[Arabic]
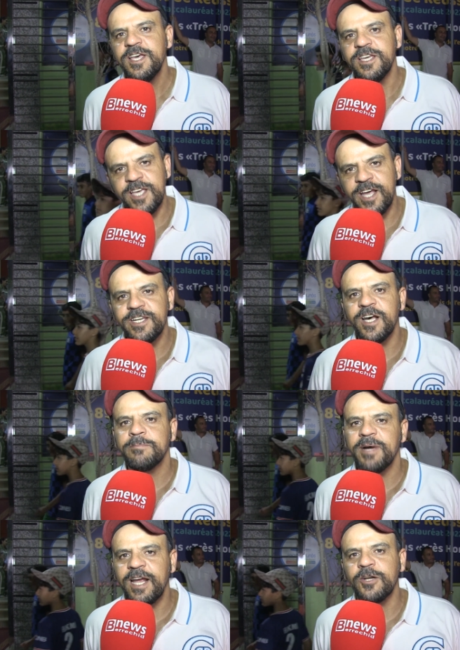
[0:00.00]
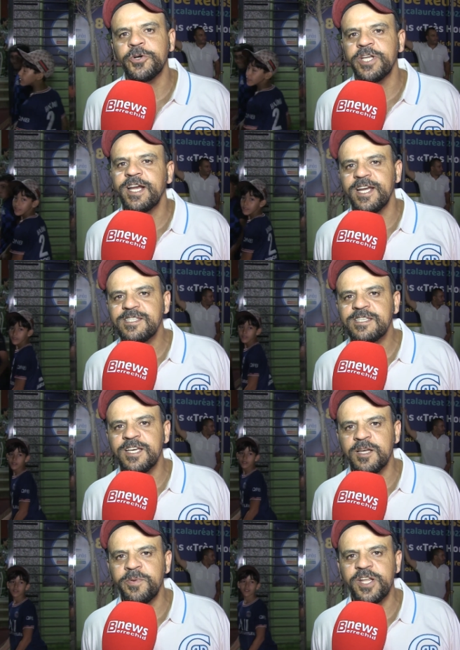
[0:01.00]
هي ان البكالوريا كانت
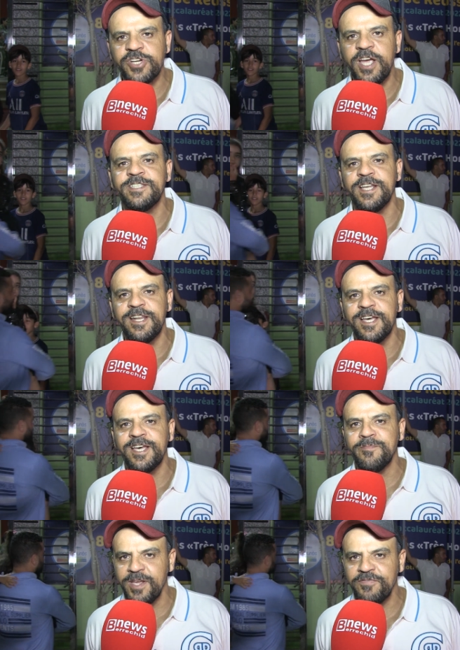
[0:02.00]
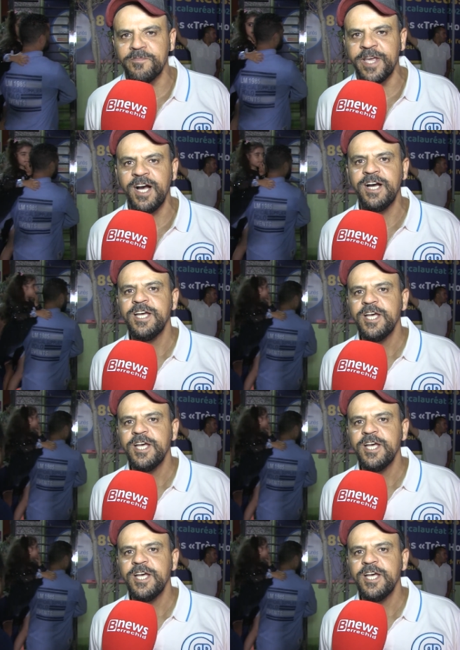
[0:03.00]
آه، بنجاح ديال 100%